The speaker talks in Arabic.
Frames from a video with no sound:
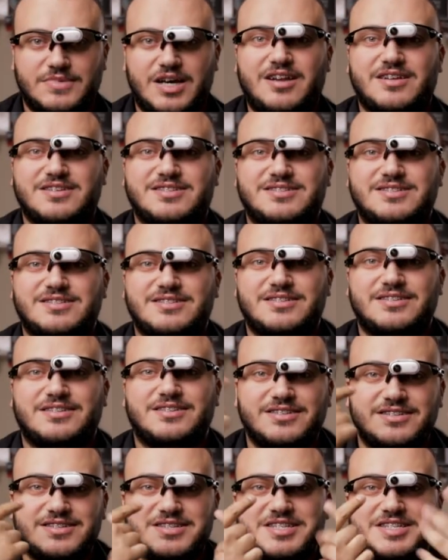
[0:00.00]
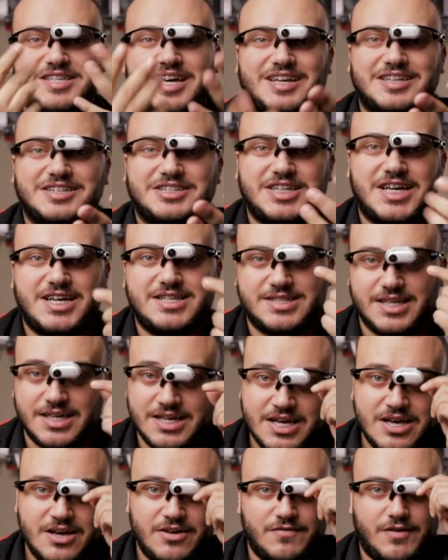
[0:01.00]
خلص صارت جاهزة
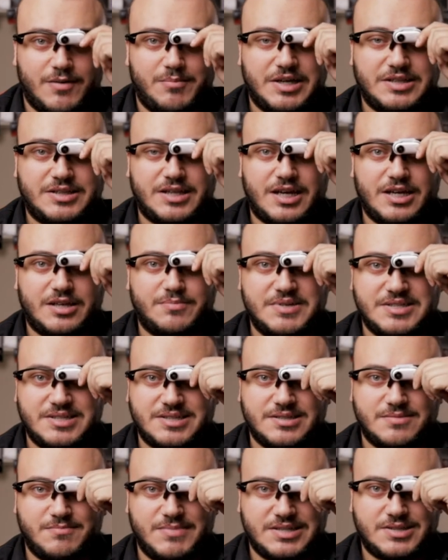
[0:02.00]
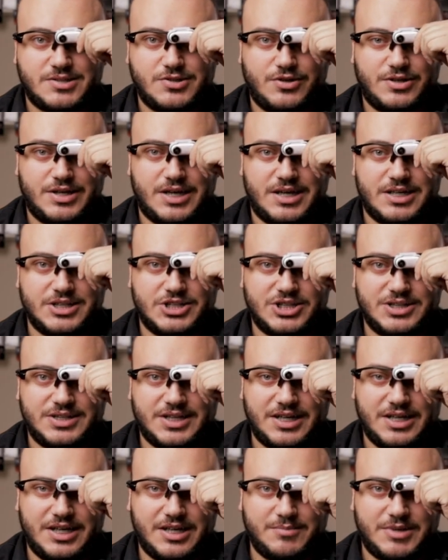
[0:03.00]
فبقدر اكبس بس هون اشد
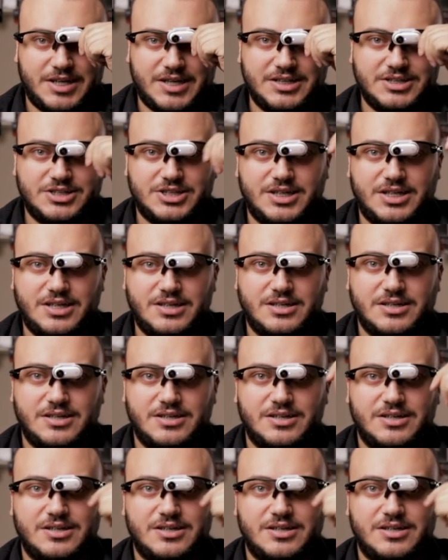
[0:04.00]
عليها من هاي الجهة